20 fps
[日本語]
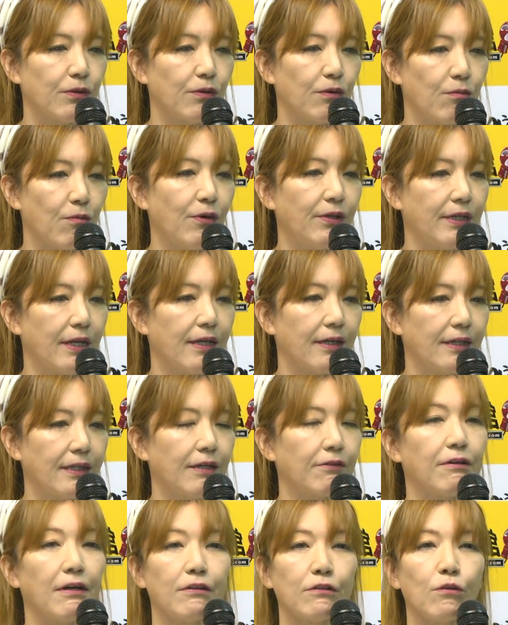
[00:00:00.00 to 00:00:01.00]
いう思いで来
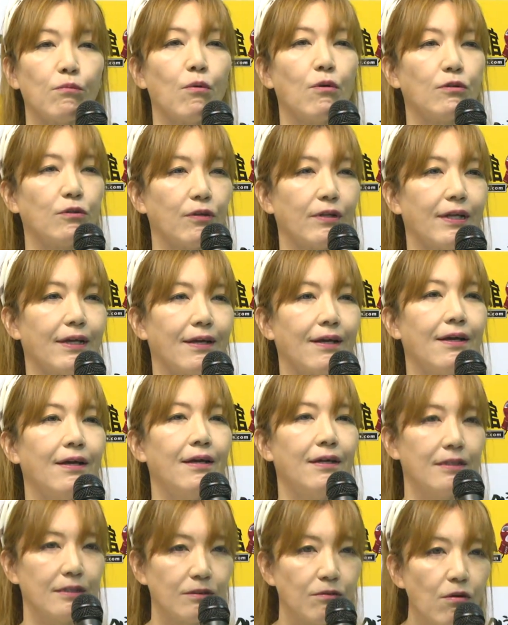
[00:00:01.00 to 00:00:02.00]
てくれると思うので
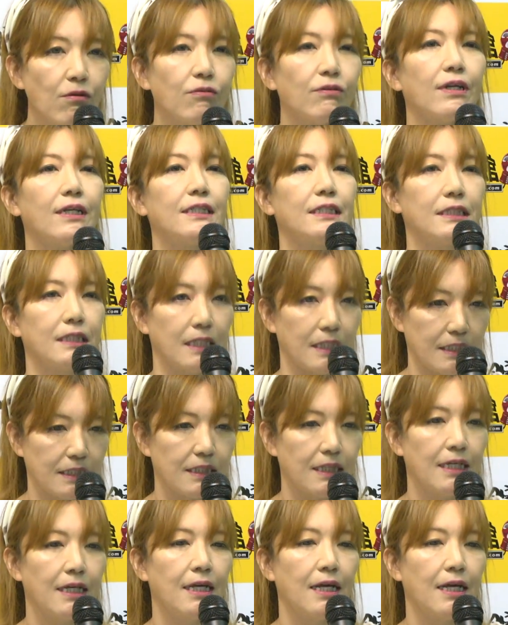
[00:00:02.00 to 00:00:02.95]
すごく嬉しいです。